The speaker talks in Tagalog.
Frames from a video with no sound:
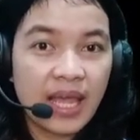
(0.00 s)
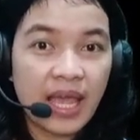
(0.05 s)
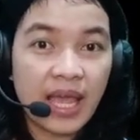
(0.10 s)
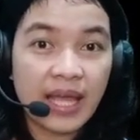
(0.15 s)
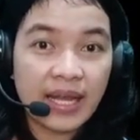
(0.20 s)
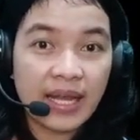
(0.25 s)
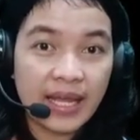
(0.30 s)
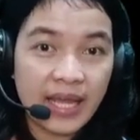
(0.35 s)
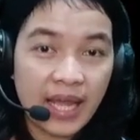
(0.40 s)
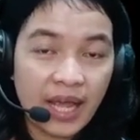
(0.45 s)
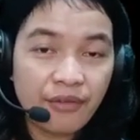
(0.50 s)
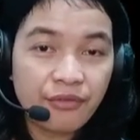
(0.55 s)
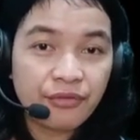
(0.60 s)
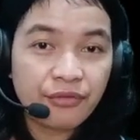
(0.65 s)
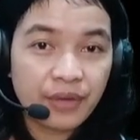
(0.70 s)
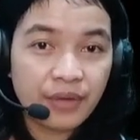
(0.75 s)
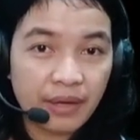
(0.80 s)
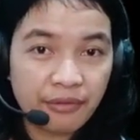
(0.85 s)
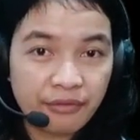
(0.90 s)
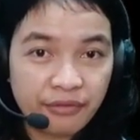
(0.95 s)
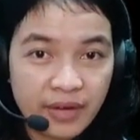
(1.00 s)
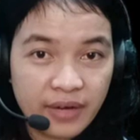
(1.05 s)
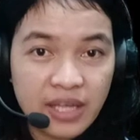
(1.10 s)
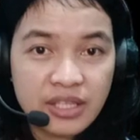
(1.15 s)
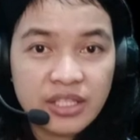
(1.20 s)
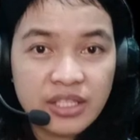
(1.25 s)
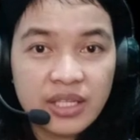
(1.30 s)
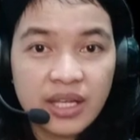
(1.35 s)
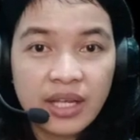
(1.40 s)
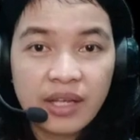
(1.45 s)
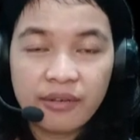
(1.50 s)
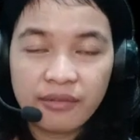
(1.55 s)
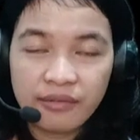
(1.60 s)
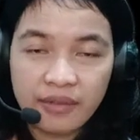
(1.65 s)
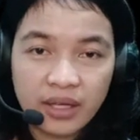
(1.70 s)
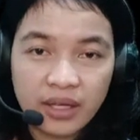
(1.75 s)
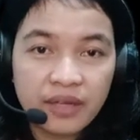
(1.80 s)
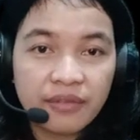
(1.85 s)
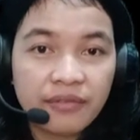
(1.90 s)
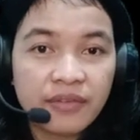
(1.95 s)
And I have a fresh,
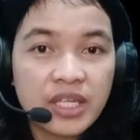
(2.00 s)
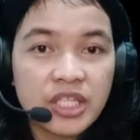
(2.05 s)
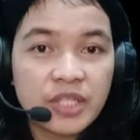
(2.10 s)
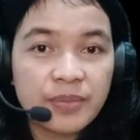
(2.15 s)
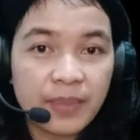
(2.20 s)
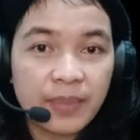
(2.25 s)
very fresh